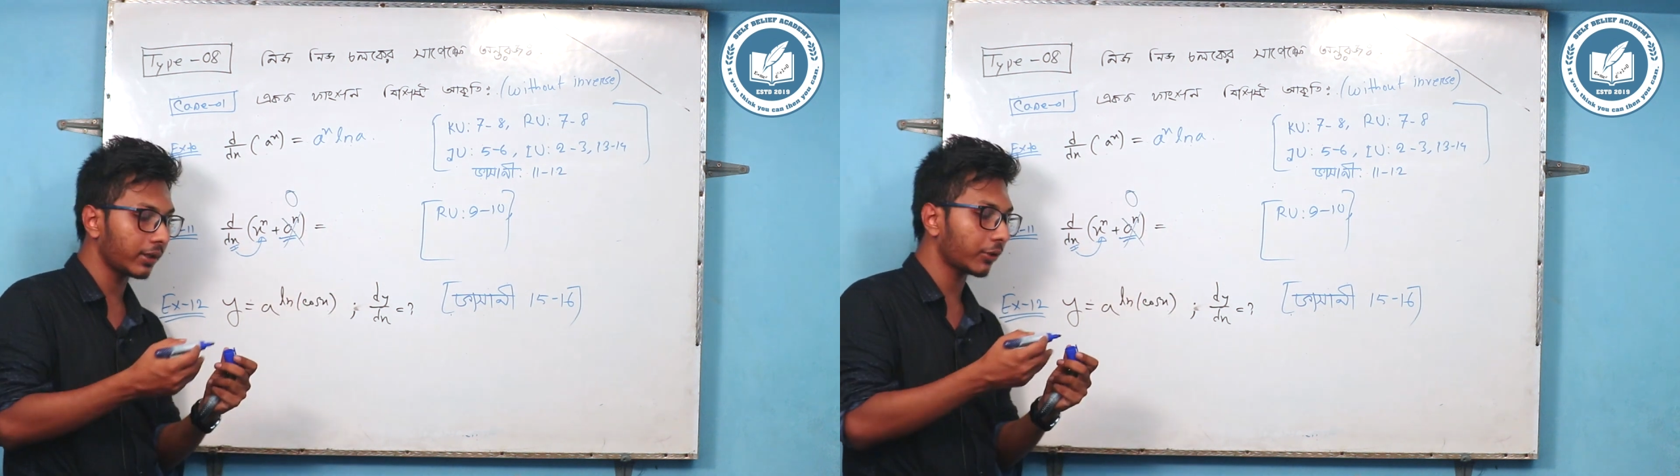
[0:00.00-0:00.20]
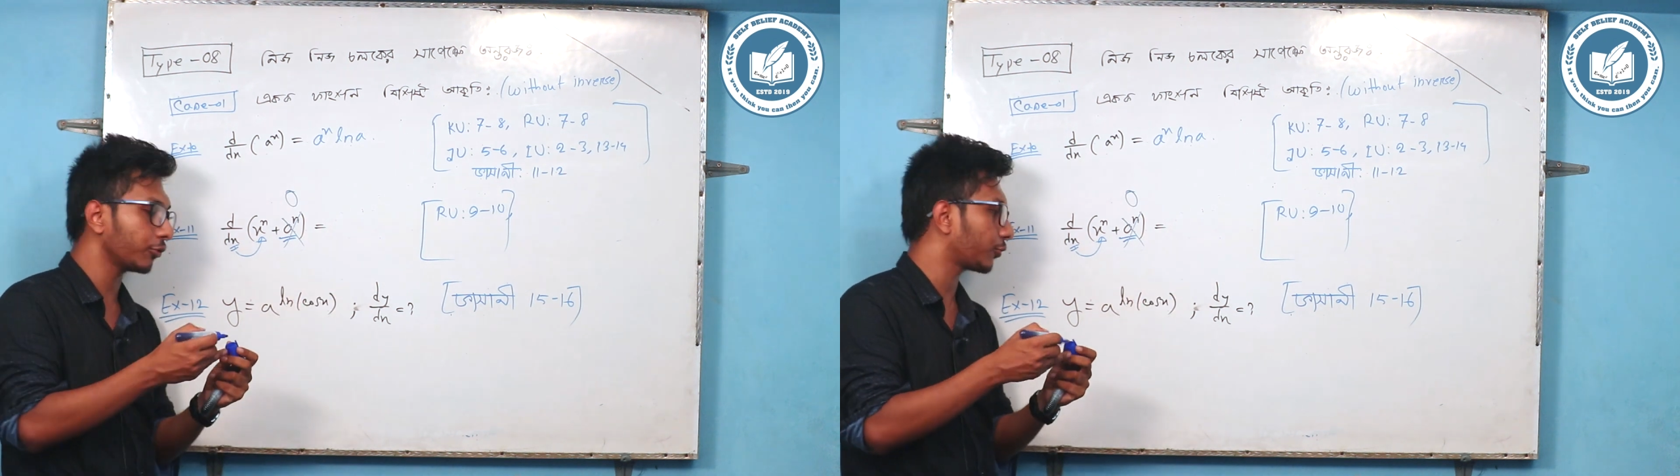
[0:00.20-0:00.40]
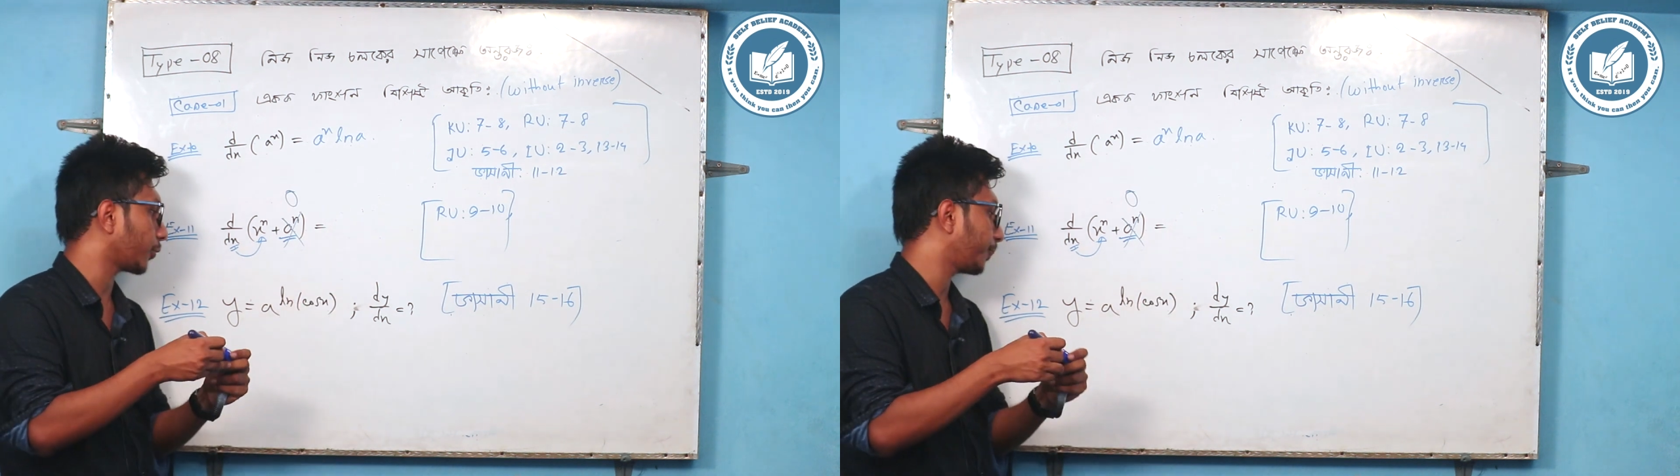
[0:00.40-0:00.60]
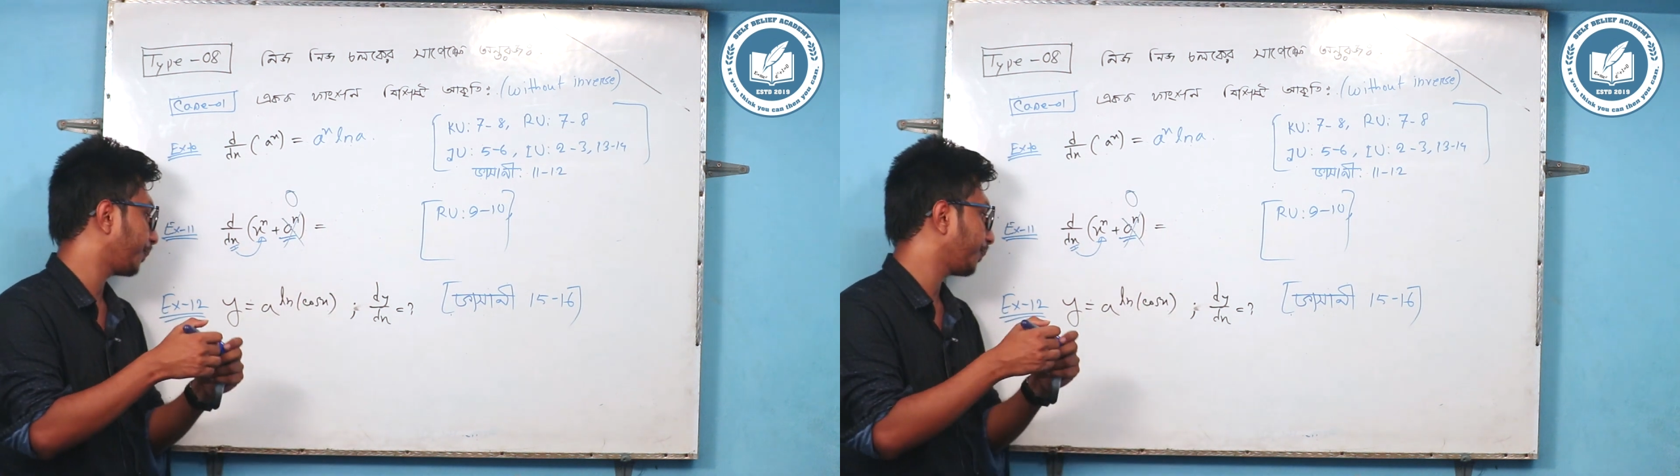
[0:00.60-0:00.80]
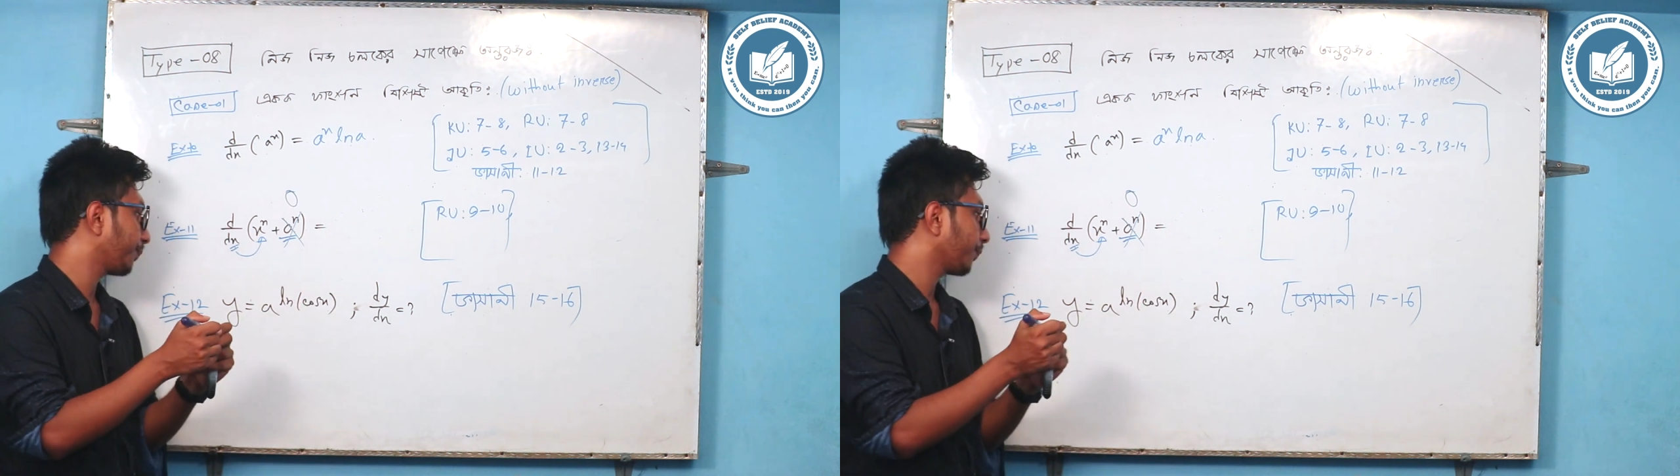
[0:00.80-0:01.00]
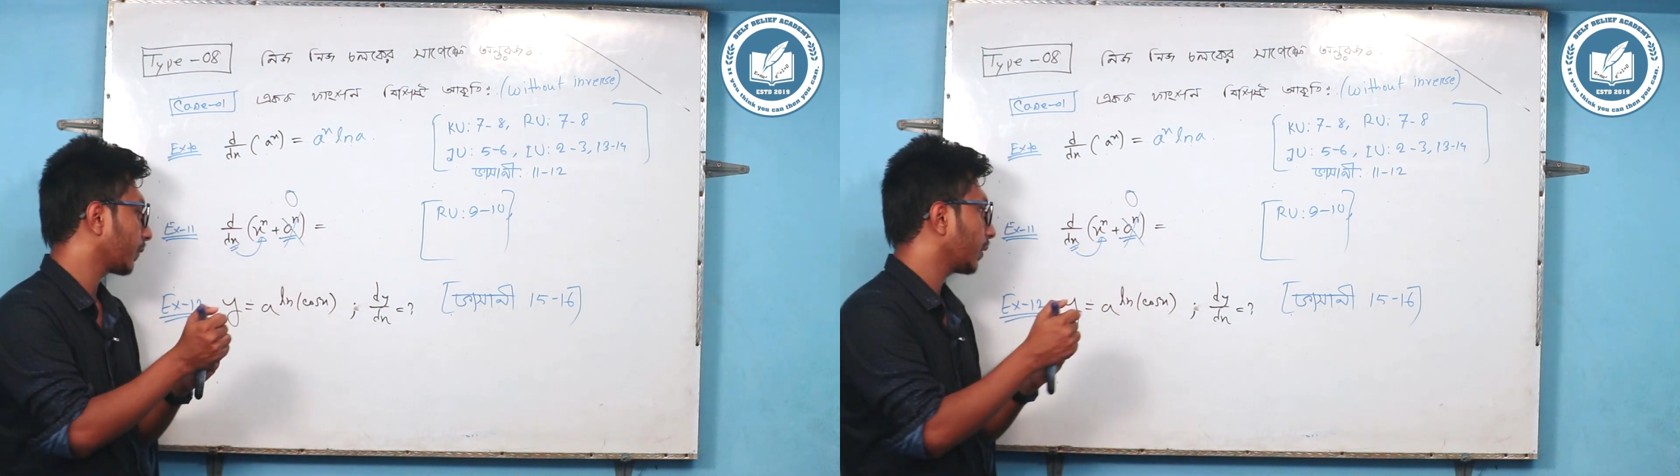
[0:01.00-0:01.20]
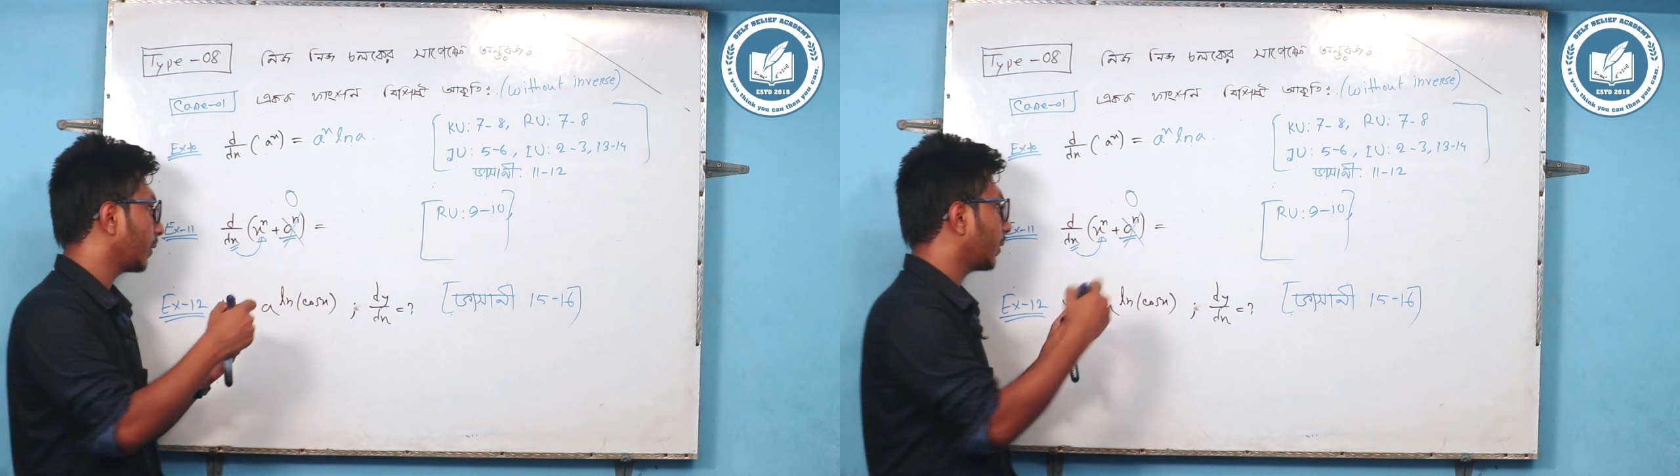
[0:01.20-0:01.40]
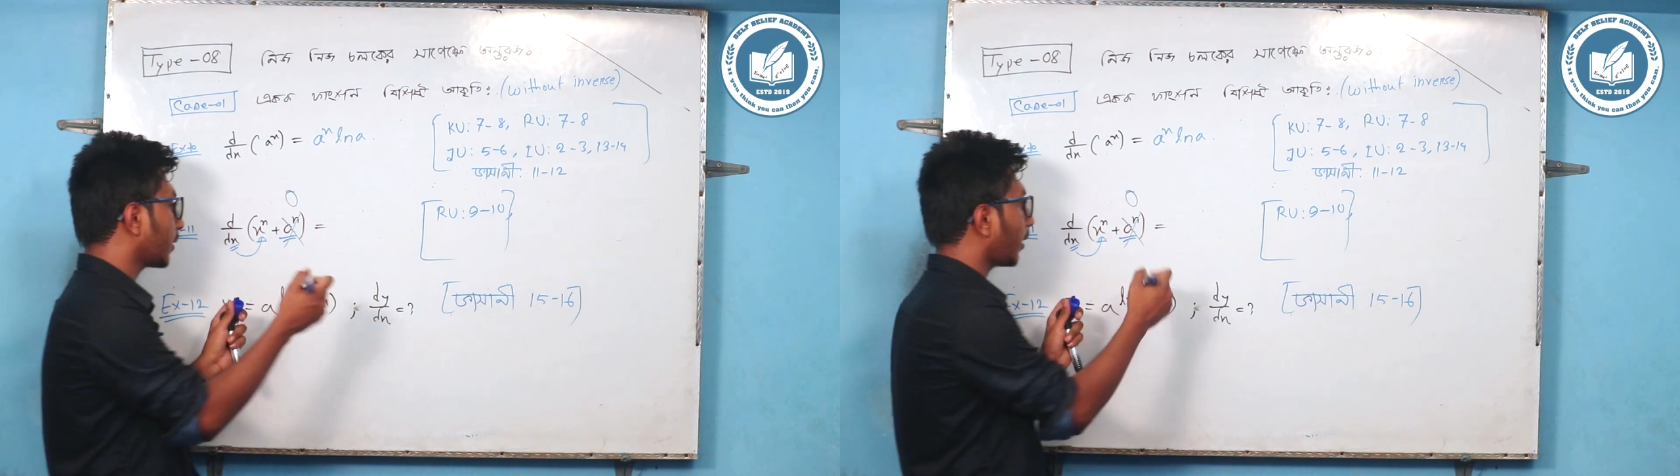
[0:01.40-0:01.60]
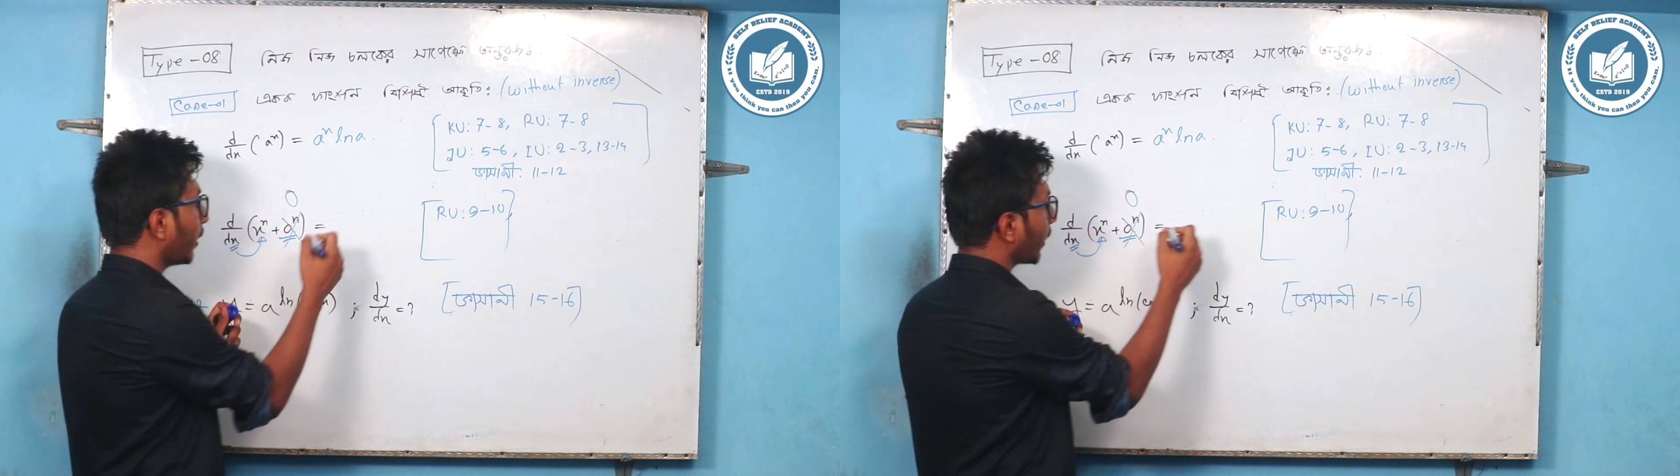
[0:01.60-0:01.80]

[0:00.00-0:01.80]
এটা সূত্র তাহলে